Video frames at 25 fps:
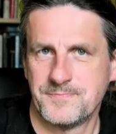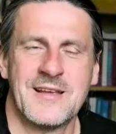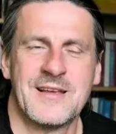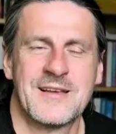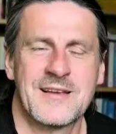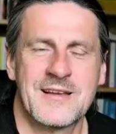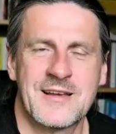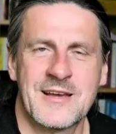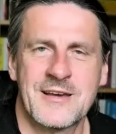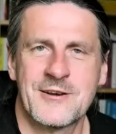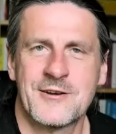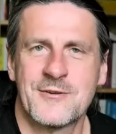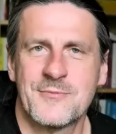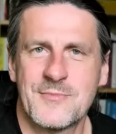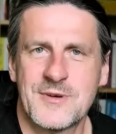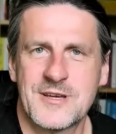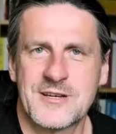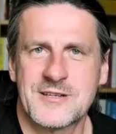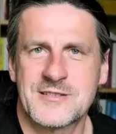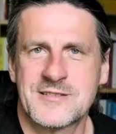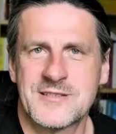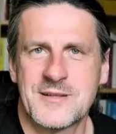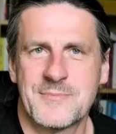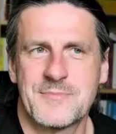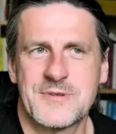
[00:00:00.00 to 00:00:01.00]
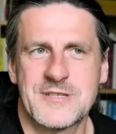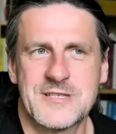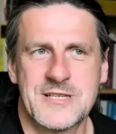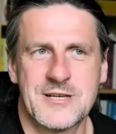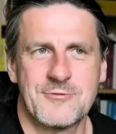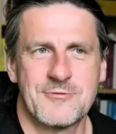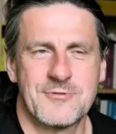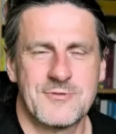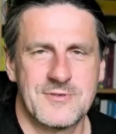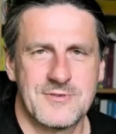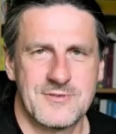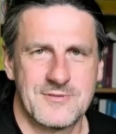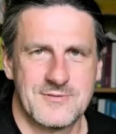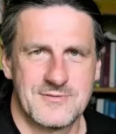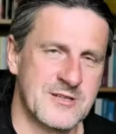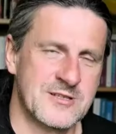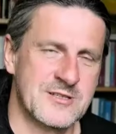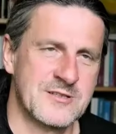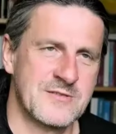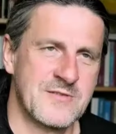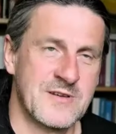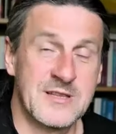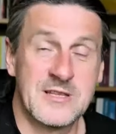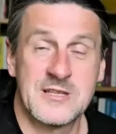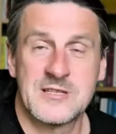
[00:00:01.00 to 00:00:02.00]
Karol Marx napisał w
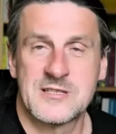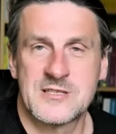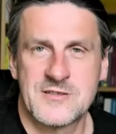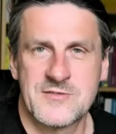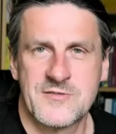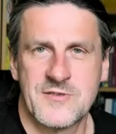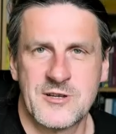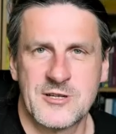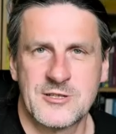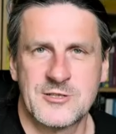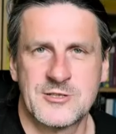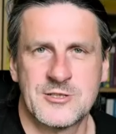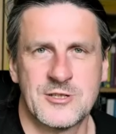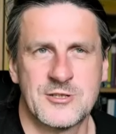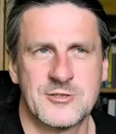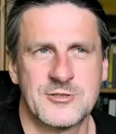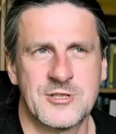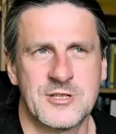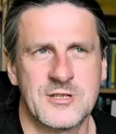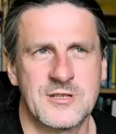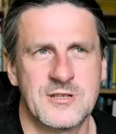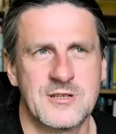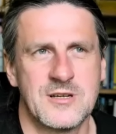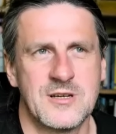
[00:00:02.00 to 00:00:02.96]
jednej ze swoich książek